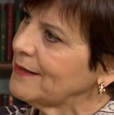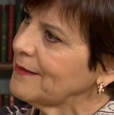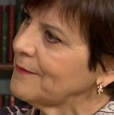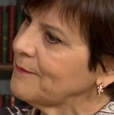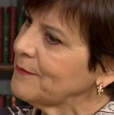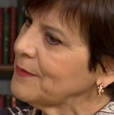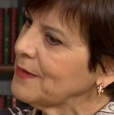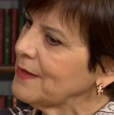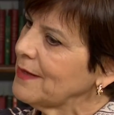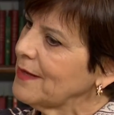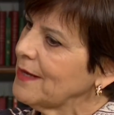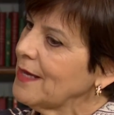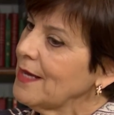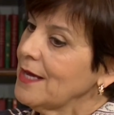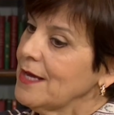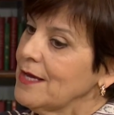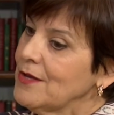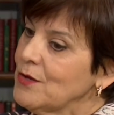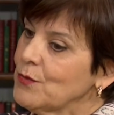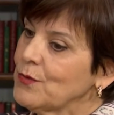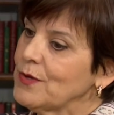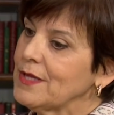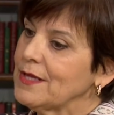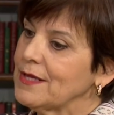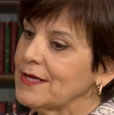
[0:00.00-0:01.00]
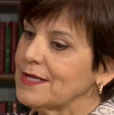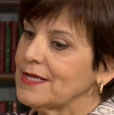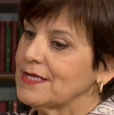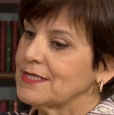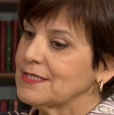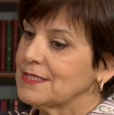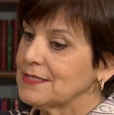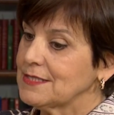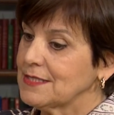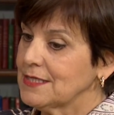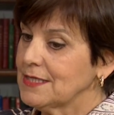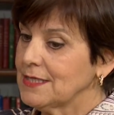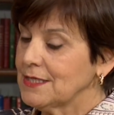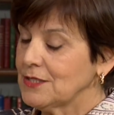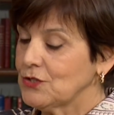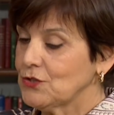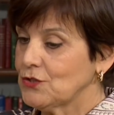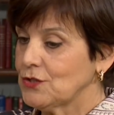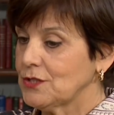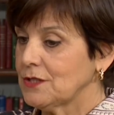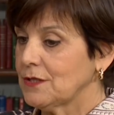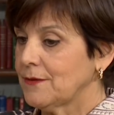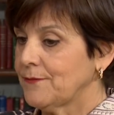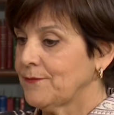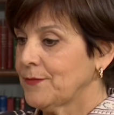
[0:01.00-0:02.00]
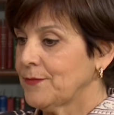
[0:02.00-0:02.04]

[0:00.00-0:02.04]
Uhum. E o interessante,